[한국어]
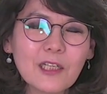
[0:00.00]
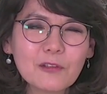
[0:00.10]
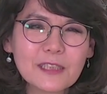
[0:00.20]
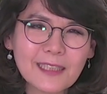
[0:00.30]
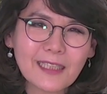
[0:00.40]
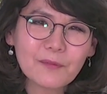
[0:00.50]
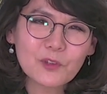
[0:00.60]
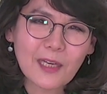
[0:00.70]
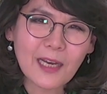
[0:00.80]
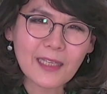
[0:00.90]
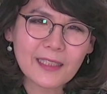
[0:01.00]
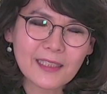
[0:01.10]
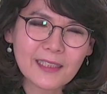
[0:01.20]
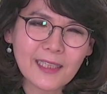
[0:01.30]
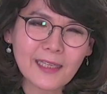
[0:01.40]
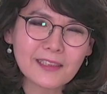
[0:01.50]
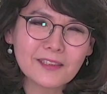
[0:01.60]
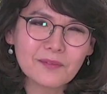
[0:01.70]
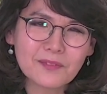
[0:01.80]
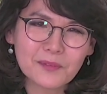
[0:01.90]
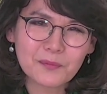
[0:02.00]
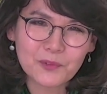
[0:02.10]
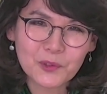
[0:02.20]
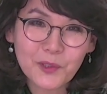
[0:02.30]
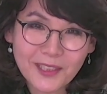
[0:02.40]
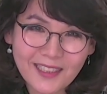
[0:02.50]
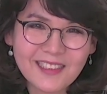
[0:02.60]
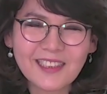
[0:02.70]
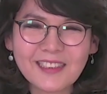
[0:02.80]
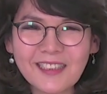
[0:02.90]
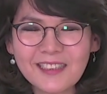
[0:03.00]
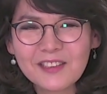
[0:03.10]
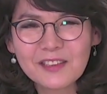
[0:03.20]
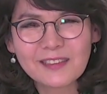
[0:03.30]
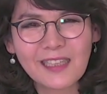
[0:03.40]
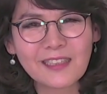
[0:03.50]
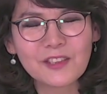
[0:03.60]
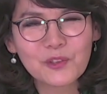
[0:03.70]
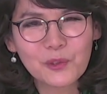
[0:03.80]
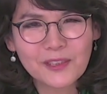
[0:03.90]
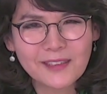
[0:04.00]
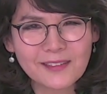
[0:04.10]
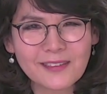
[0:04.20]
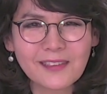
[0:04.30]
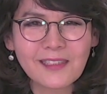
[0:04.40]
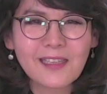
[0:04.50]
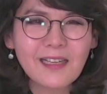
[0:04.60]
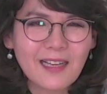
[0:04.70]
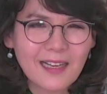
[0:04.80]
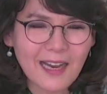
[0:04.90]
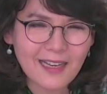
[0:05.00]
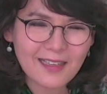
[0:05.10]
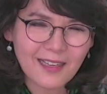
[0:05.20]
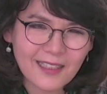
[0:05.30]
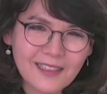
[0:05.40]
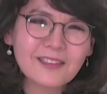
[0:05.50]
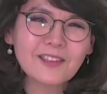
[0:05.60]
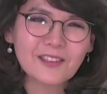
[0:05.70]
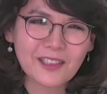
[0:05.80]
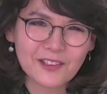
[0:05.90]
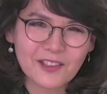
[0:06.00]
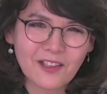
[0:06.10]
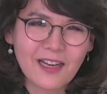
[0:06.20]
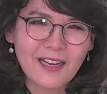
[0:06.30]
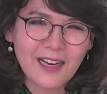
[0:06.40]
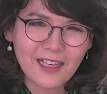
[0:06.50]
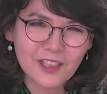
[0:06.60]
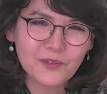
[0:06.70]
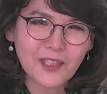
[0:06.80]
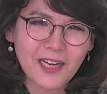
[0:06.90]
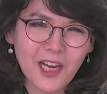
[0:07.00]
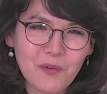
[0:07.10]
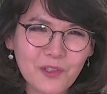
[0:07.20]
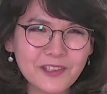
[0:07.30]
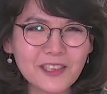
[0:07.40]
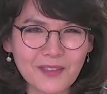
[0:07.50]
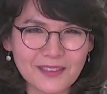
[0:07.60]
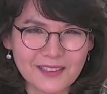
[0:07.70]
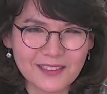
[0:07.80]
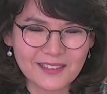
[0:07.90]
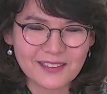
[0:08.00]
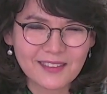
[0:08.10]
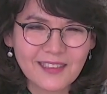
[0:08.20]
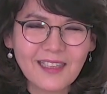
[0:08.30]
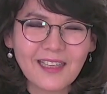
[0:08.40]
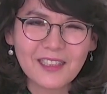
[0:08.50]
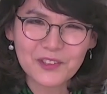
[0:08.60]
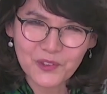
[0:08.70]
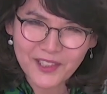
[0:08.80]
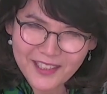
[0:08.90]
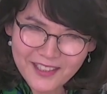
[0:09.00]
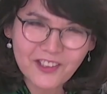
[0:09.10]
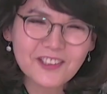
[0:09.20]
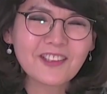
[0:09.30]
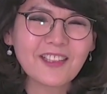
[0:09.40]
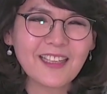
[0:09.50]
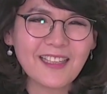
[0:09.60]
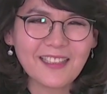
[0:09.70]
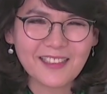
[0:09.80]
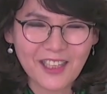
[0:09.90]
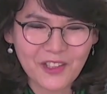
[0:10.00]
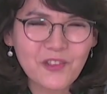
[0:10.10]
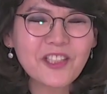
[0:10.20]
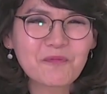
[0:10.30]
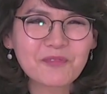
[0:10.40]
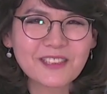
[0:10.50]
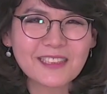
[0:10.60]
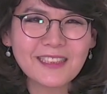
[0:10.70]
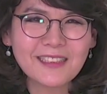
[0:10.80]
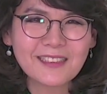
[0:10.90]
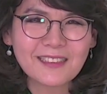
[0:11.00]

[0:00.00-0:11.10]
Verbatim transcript: 우리 사람도 각기 다른 소리가 있잖아요. 다른 소리를 각각 이끌어내어서 아름다운 하모니를 만드신 아주 오랜 경력의 내공 깊으신